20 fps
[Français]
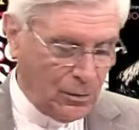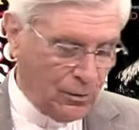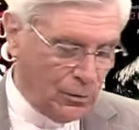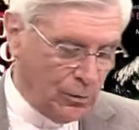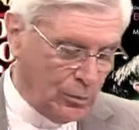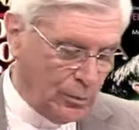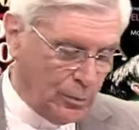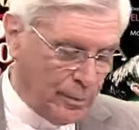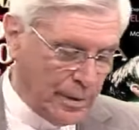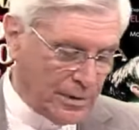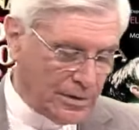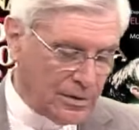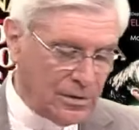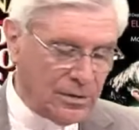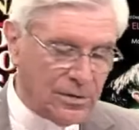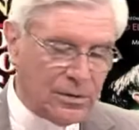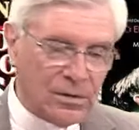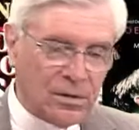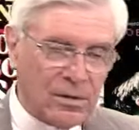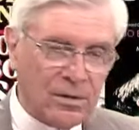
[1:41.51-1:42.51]
Une page
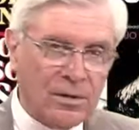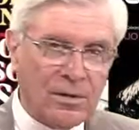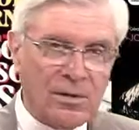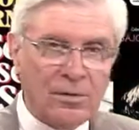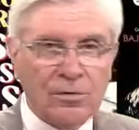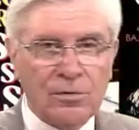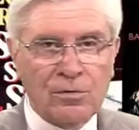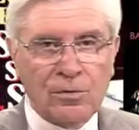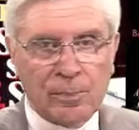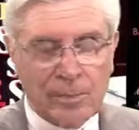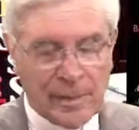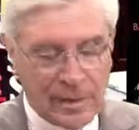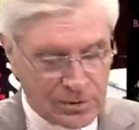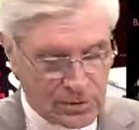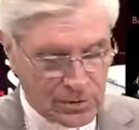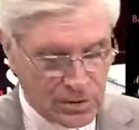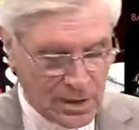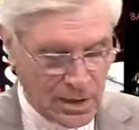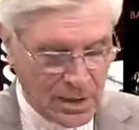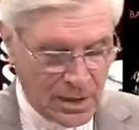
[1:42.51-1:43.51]
ici, une
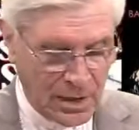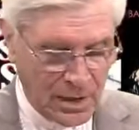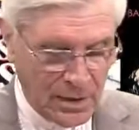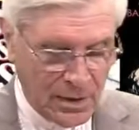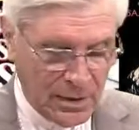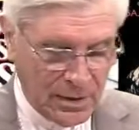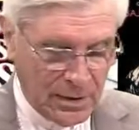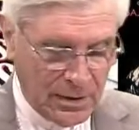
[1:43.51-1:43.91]
page là.